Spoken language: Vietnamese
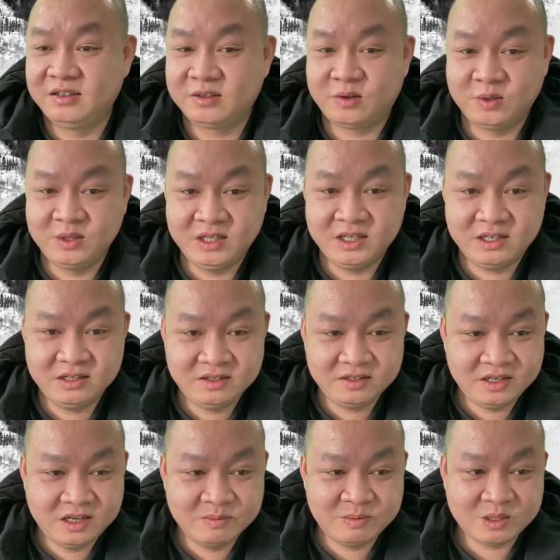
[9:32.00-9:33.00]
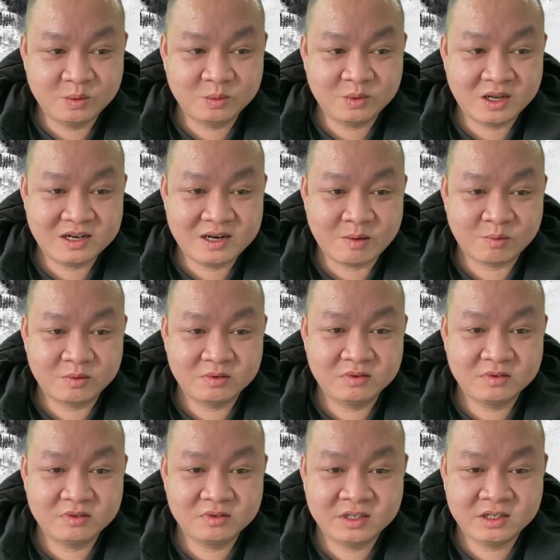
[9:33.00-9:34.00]
có nghĩa nếu mà chúng ta đọc
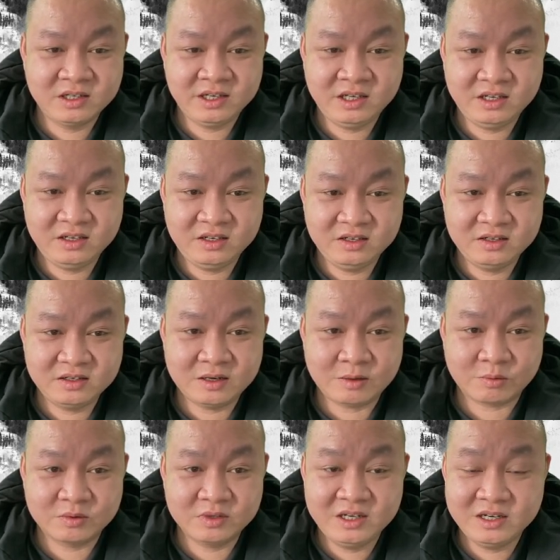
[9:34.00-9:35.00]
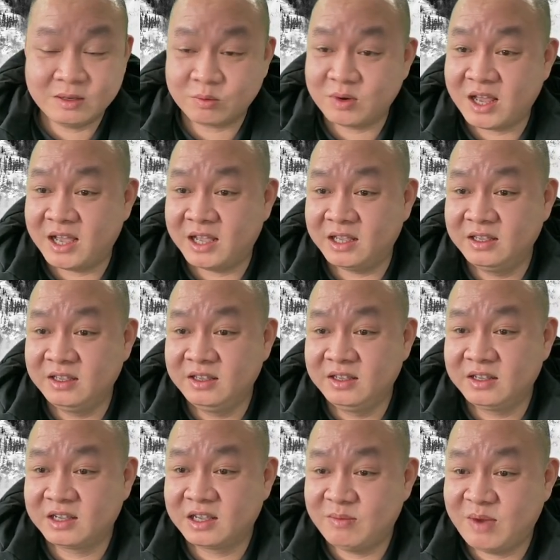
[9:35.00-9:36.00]
kỹ đọc đi đọc lại
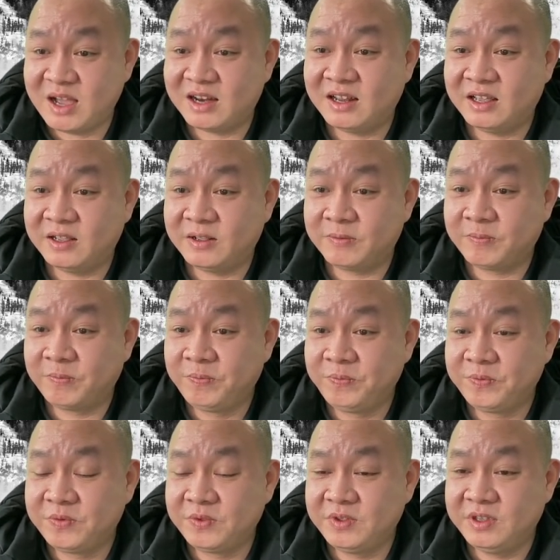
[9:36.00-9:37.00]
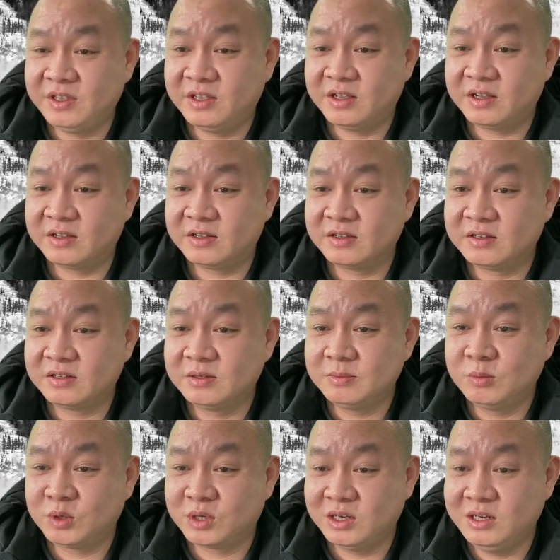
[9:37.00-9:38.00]
cái bản này thì à,
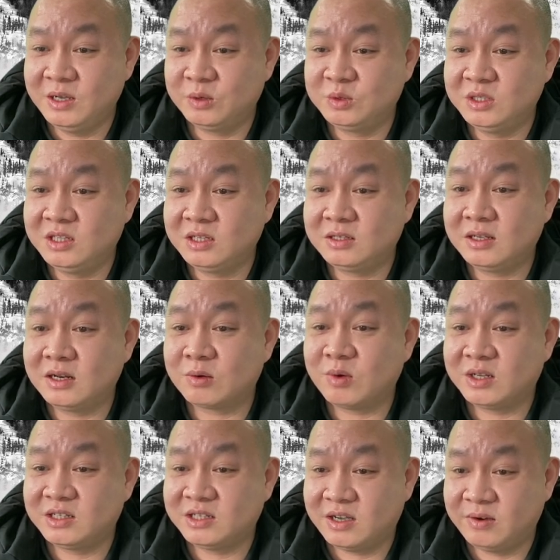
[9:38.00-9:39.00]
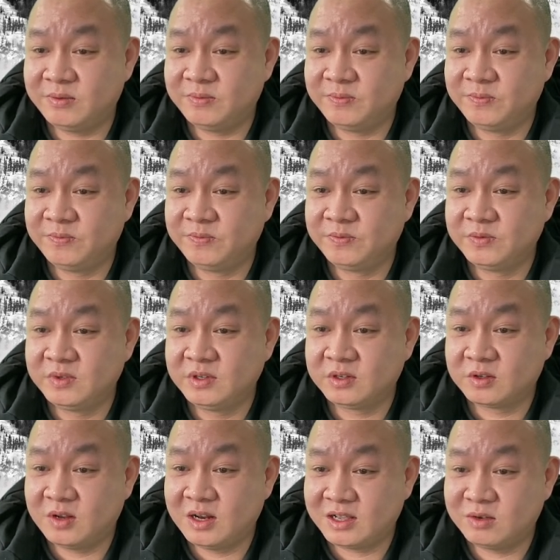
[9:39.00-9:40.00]
một cái điều chi tiết rất là quan trọng
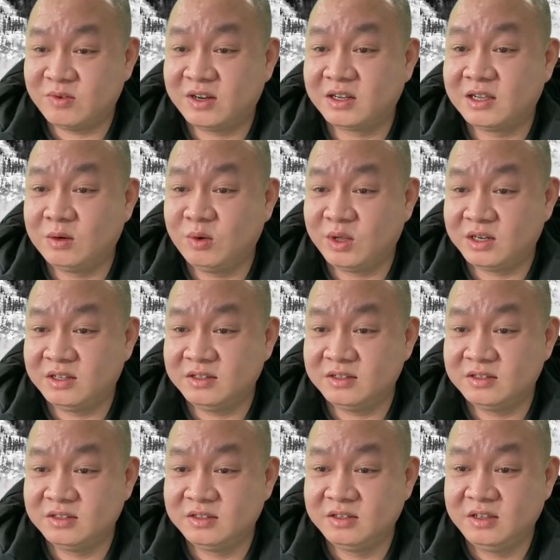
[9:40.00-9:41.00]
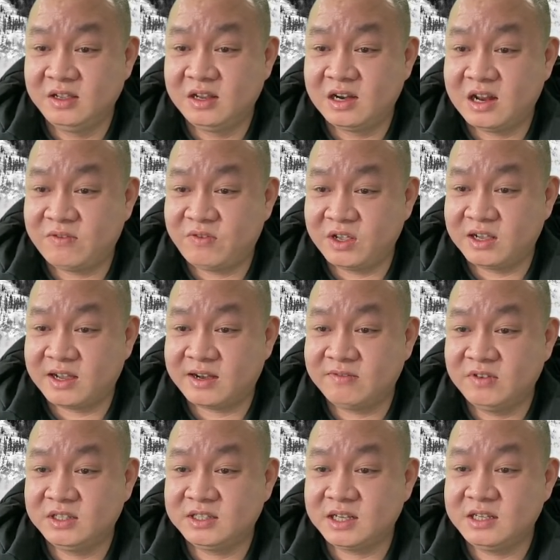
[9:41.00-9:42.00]
đó là cái phần kết luận đó là phải
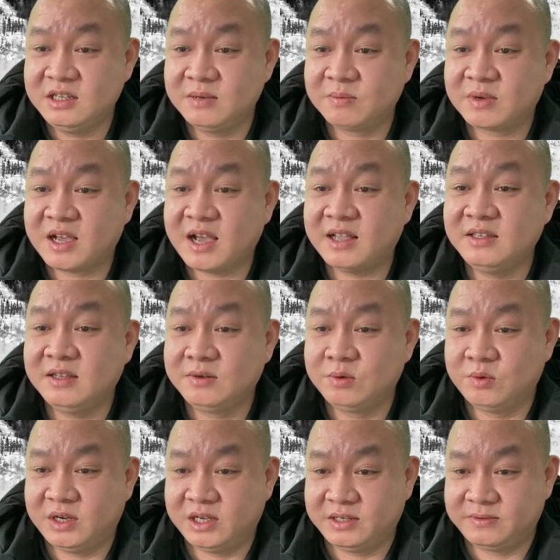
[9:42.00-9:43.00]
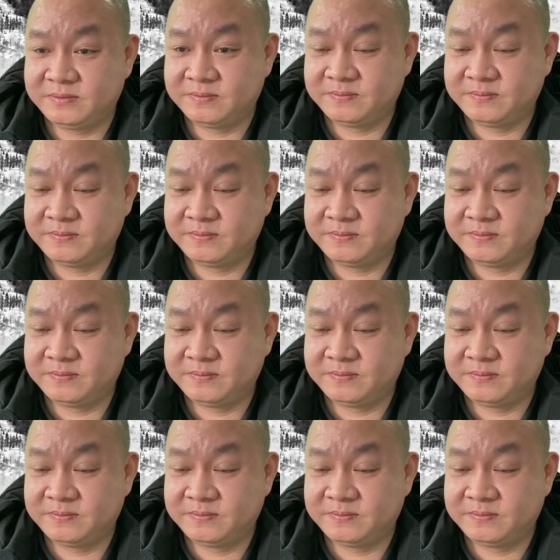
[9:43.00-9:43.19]
gắn với trách nhiệm cá nhân của anh